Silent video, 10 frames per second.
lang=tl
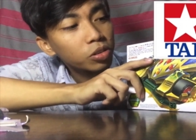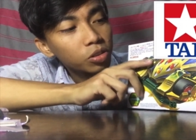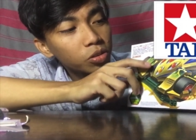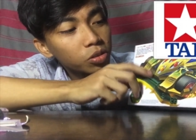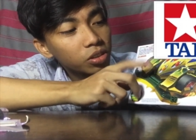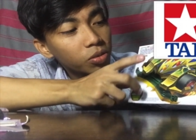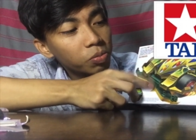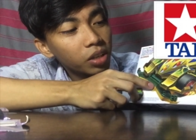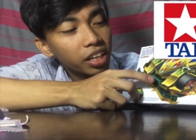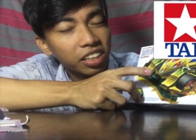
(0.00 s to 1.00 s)
gustong gustong
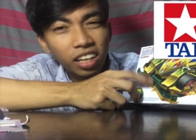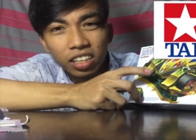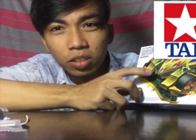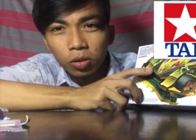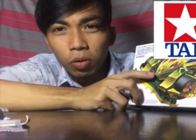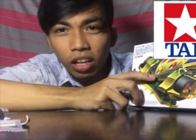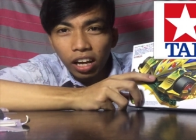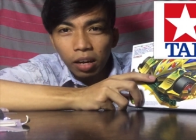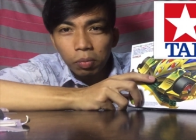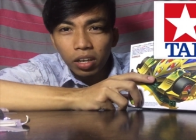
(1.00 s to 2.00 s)
bilhin kaso
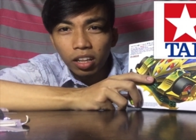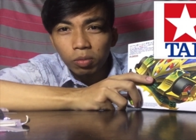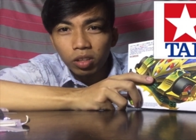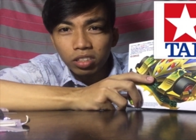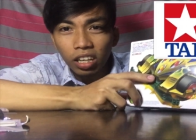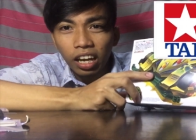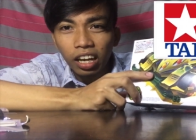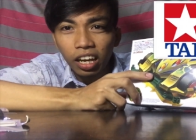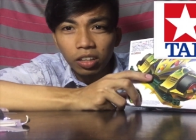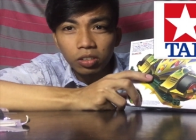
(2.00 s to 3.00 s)
walang available
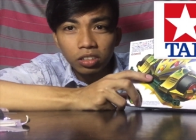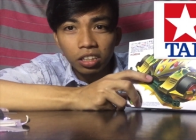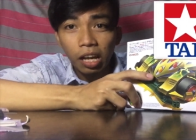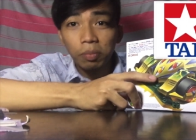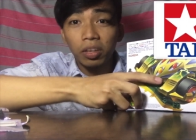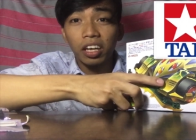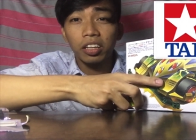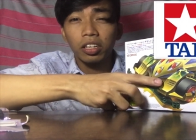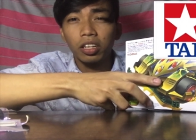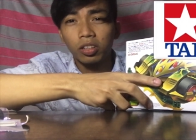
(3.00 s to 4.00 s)
sa ano sa
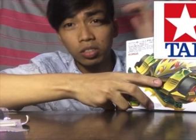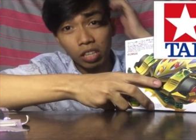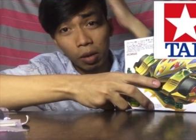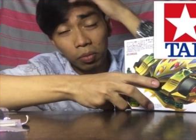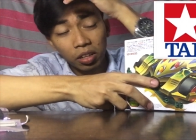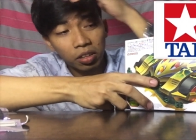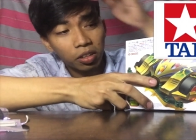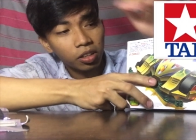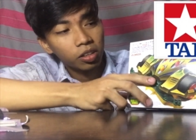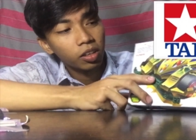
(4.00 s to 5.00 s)
tamihan dito sa amin.
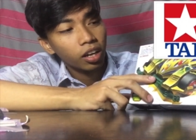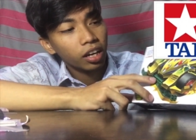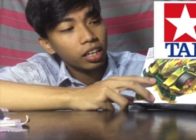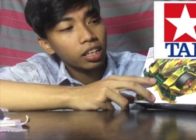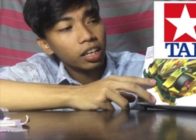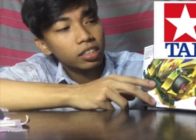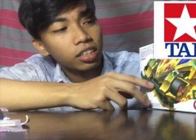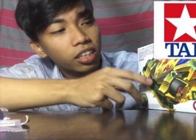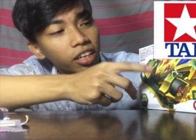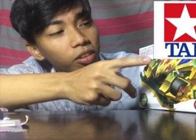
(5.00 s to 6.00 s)
Ang ganda
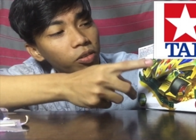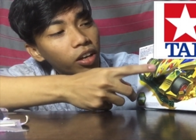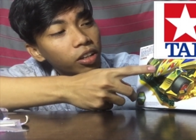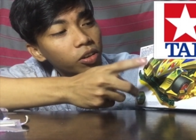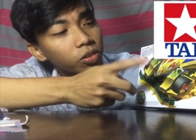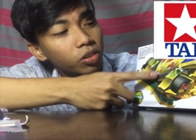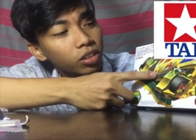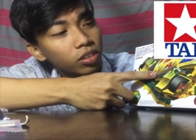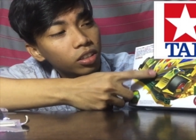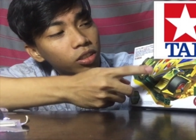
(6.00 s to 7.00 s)
kasi niya yung ano yung
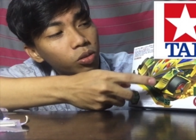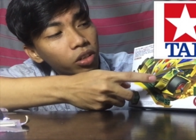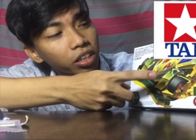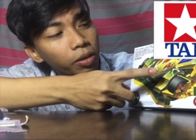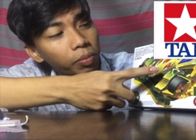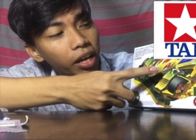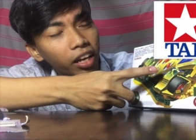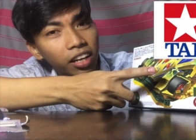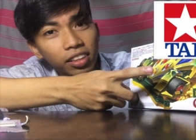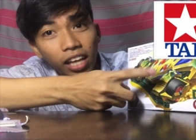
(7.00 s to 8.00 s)
itsura niya
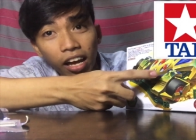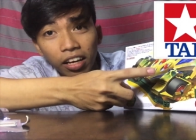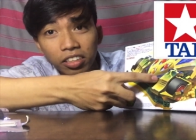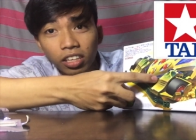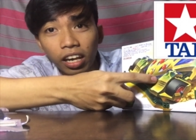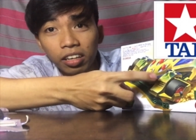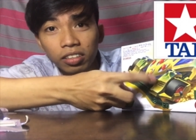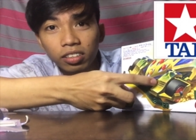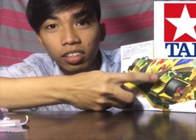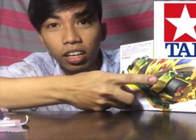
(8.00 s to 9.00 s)
parang tanke siya,
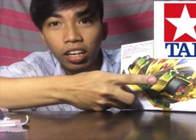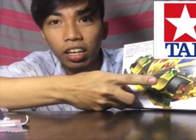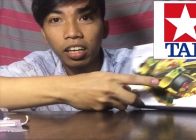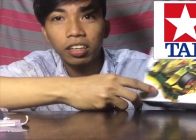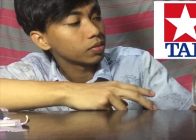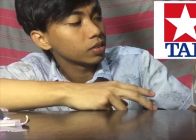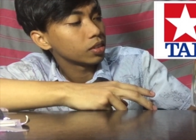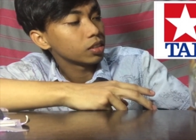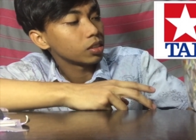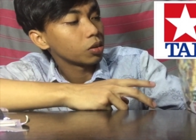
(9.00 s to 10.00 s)
tanke.
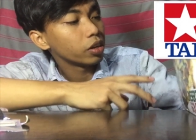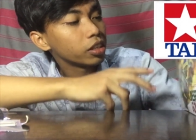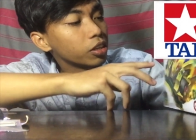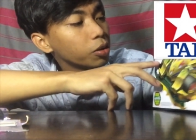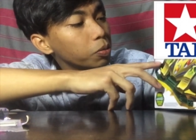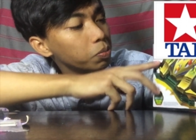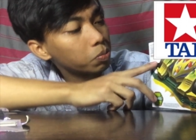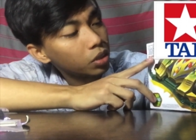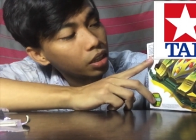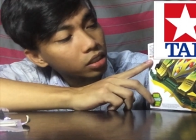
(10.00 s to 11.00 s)
So ito,
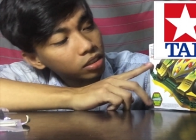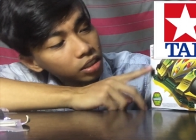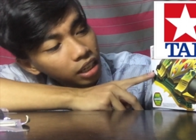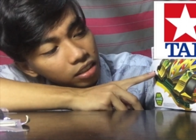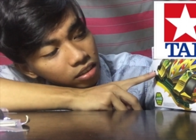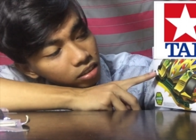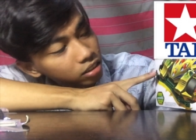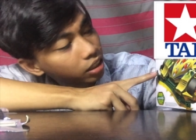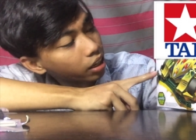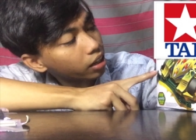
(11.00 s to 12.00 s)
BS chassis
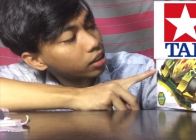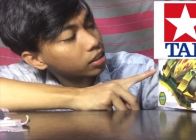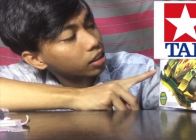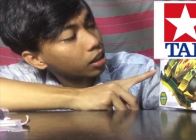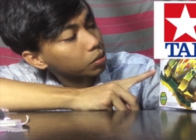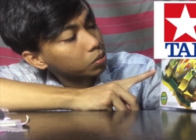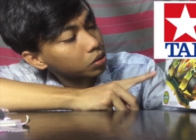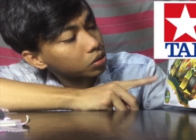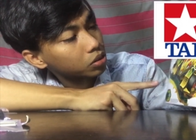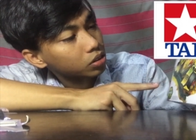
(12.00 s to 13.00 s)
siya.
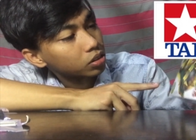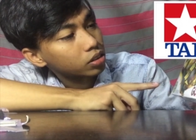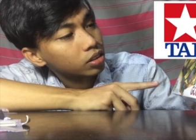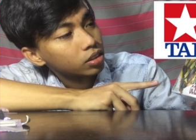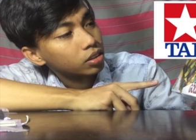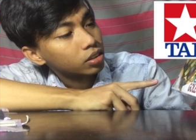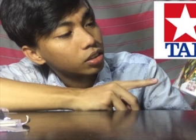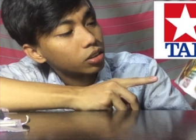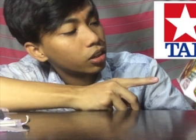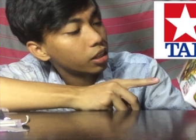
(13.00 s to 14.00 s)
Tapos
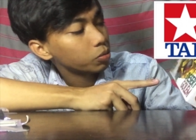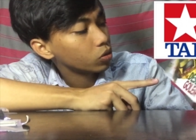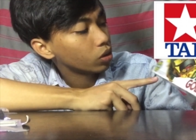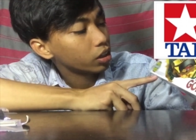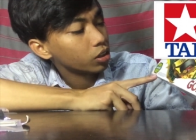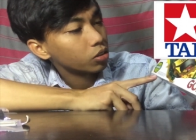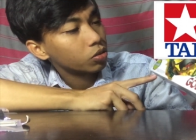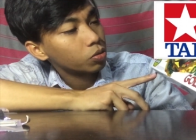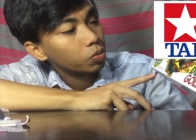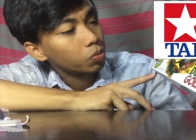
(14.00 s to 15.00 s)
hindi ko alam kung ano
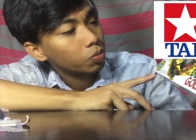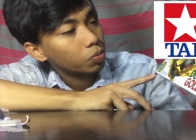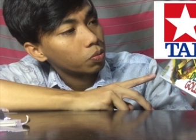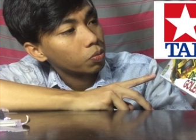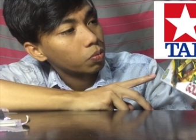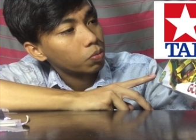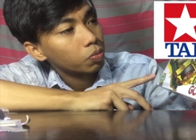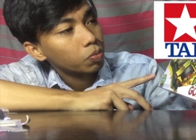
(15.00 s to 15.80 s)
yung maganda